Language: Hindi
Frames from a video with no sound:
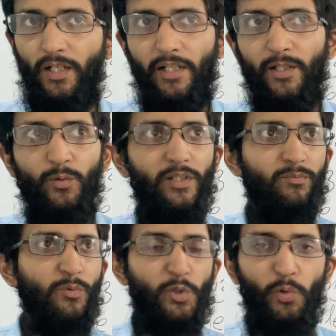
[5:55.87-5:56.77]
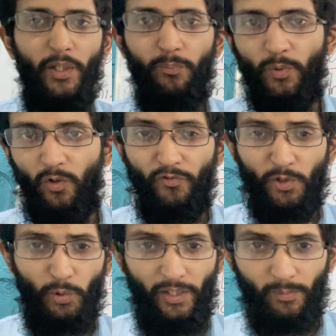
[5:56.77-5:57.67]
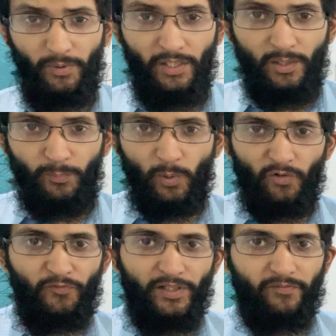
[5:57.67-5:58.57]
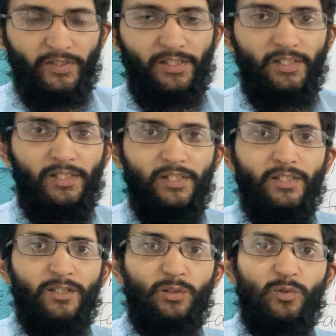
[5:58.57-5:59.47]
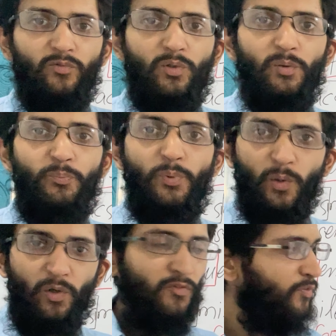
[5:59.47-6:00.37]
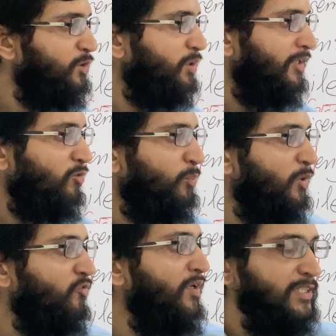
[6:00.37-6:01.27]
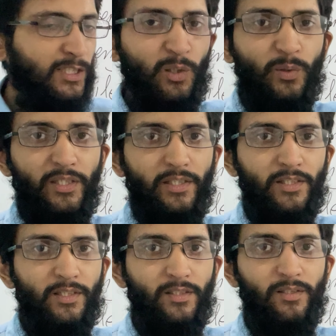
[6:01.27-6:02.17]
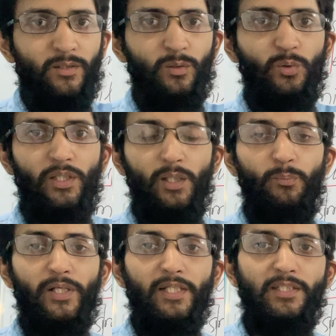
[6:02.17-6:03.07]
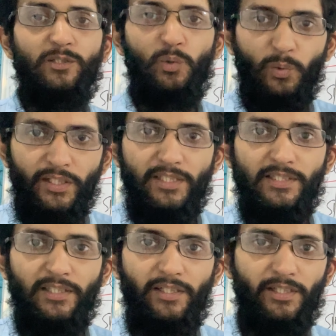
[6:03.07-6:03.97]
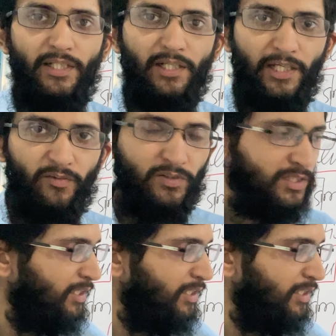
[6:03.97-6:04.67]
आगे कोई शुएब प्रॉफ शुएब प्रॉफ डेविड तो वो प्रॉफ जो है वो प्रोफेसर होता है तो ये बड़ी ज़रूरी चीज़ें हैं इन लैंग्वेज